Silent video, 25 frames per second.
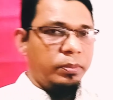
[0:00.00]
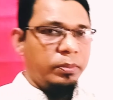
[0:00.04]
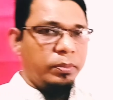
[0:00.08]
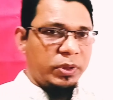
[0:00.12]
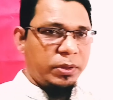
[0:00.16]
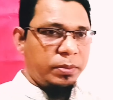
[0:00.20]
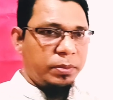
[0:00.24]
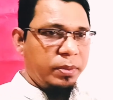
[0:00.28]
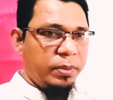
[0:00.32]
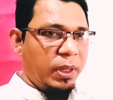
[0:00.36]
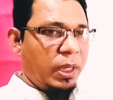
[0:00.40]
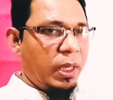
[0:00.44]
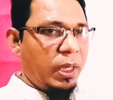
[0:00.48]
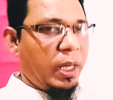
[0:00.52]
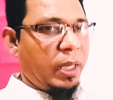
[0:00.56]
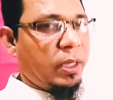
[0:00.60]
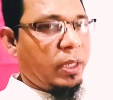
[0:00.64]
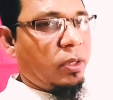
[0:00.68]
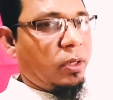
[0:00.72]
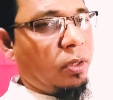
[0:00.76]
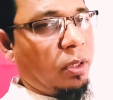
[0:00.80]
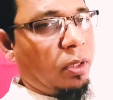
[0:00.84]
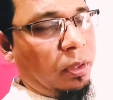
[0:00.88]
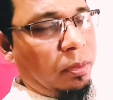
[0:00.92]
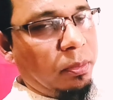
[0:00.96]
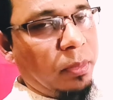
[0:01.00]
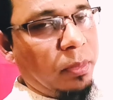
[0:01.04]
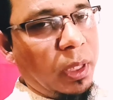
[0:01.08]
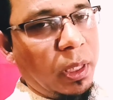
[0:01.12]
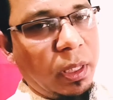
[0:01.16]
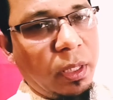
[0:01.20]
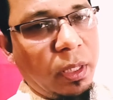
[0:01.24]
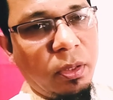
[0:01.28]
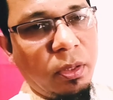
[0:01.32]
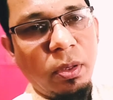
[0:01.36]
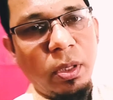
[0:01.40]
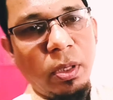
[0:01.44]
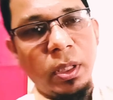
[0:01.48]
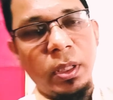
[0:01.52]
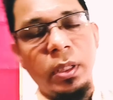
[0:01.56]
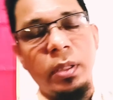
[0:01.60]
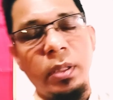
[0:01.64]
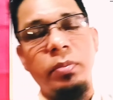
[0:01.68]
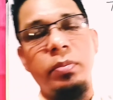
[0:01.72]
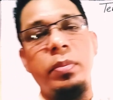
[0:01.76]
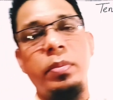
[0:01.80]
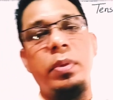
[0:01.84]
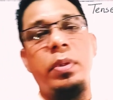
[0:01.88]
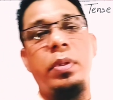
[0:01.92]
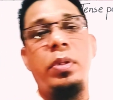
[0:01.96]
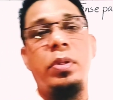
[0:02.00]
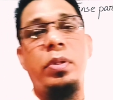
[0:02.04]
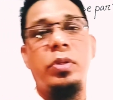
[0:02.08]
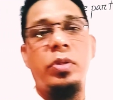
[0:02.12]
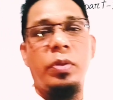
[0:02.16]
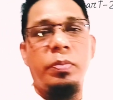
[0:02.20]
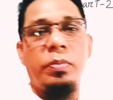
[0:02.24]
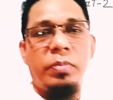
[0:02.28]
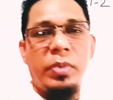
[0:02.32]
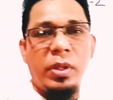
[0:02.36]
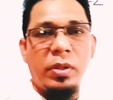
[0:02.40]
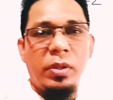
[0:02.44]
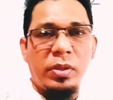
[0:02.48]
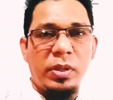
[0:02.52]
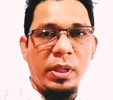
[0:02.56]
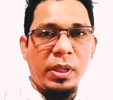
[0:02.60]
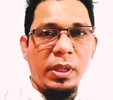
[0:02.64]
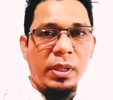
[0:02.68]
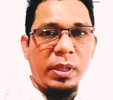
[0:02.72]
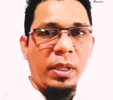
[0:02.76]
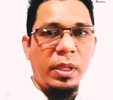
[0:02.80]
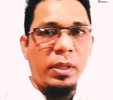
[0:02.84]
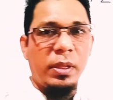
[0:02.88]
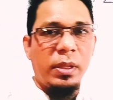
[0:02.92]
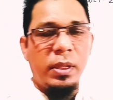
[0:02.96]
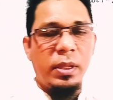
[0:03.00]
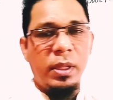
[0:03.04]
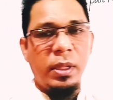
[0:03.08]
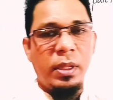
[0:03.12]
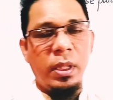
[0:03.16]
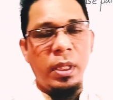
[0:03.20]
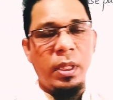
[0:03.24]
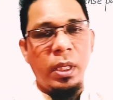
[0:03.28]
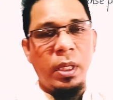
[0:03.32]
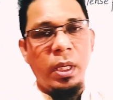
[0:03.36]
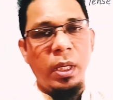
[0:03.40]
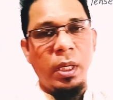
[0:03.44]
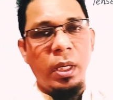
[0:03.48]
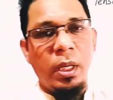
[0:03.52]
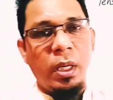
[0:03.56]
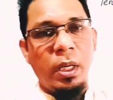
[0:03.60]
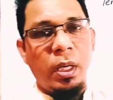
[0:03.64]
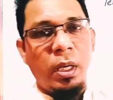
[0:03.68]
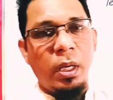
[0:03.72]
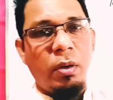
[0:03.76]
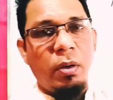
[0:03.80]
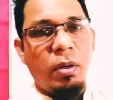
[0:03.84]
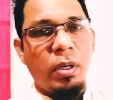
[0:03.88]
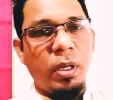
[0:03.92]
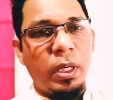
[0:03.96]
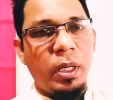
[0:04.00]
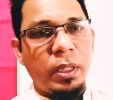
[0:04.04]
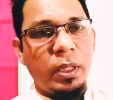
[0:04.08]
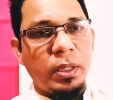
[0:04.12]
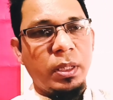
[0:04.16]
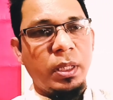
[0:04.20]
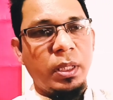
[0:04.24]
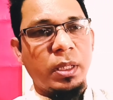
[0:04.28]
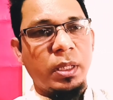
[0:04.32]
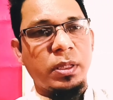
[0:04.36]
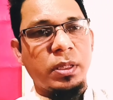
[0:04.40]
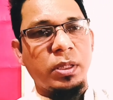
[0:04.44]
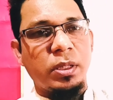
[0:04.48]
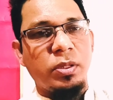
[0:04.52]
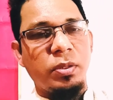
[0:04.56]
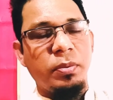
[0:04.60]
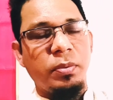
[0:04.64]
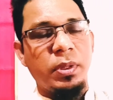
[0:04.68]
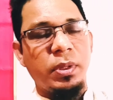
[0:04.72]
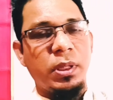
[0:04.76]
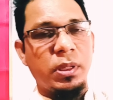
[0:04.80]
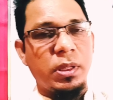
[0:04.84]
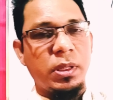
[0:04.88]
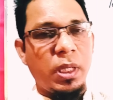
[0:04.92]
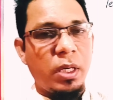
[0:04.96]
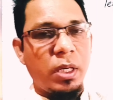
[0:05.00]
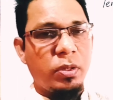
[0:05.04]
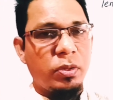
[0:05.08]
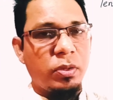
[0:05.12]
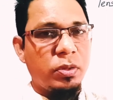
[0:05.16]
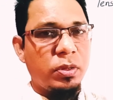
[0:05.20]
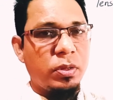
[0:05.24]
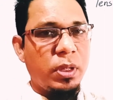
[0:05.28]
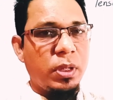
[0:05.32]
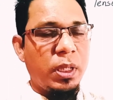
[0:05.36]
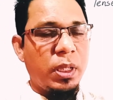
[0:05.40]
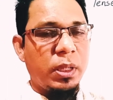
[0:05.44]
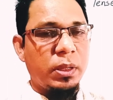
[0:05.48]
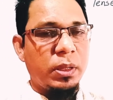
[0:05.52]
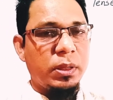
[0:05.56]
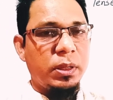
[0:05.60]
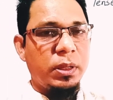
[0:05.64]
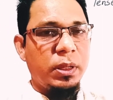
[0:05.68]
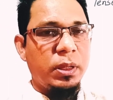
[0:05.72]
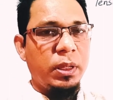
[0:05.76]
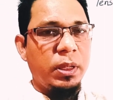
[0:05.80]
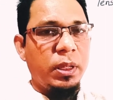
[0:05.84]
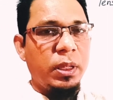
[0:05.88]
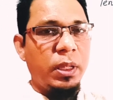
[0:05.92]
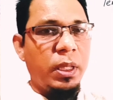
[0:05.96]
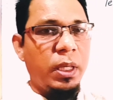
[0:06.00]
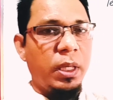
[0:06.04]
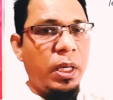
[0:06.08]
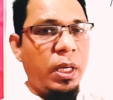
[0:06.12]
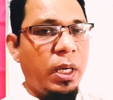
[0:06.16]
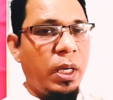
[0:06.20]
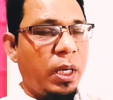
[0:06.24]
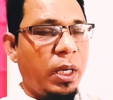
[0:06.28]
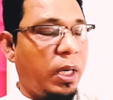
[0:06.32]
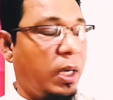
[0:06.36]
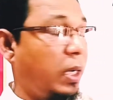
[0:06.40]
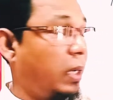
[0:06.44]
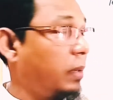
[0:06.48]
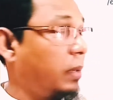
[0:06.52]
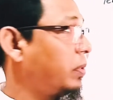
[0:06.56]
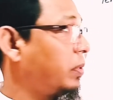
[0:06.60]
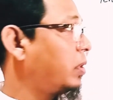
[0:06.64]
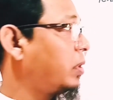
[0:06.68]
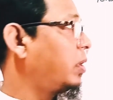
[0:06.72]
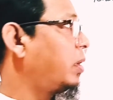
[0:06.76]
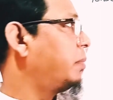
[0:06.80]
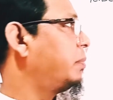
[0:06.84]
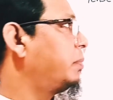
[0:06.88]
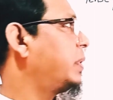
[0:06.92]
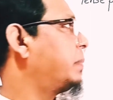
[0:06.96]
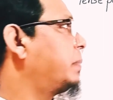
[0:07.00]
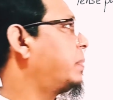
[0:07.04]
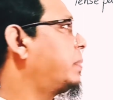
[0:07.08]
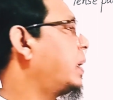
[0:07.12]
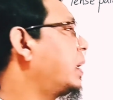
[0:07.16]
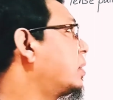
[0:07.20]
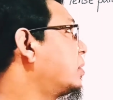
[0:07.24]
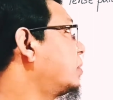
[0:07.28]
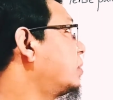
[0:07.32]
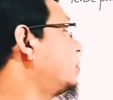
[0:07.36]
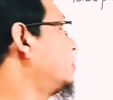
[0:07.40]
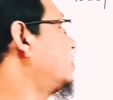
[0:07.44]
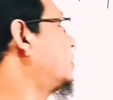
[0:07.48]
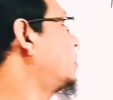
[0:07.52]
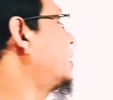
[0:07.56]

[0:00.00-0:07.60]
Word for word: বিসমিল্লাহ রহমান রহিম সুপ্রিয় শিক্ষার্থী অনলাইন ক্লাসে তোমাদের স্বাগত জানাচ্ছি আবারও আমি পার্ট টু